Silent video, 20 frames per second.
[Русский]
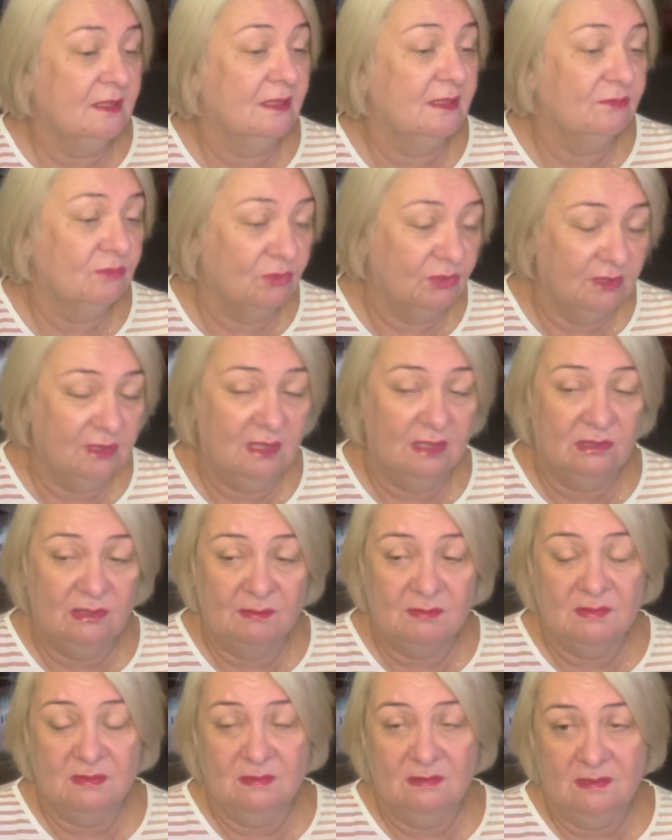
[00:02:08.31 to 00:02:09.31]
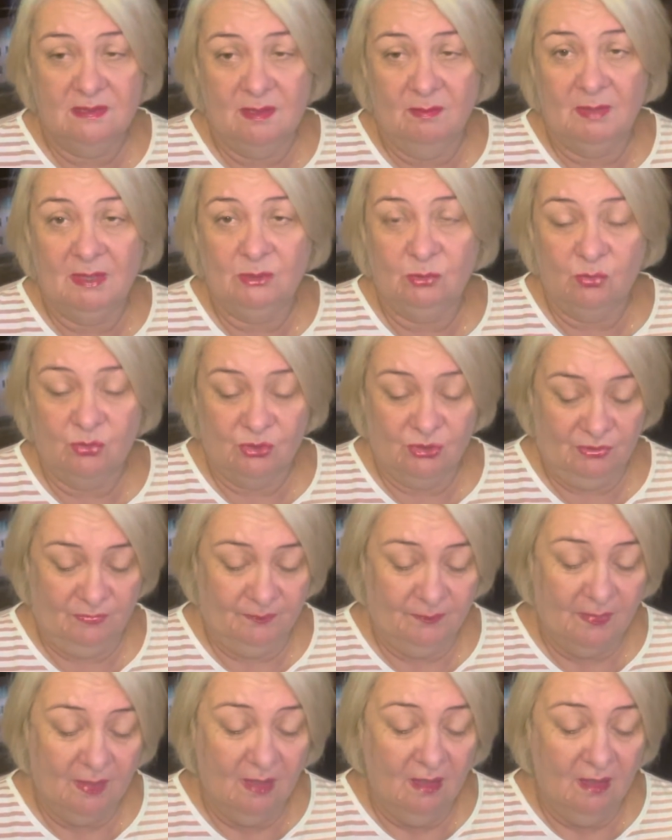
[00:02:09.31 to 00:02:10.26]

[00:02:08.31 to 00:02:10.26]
И вот я там сама тоже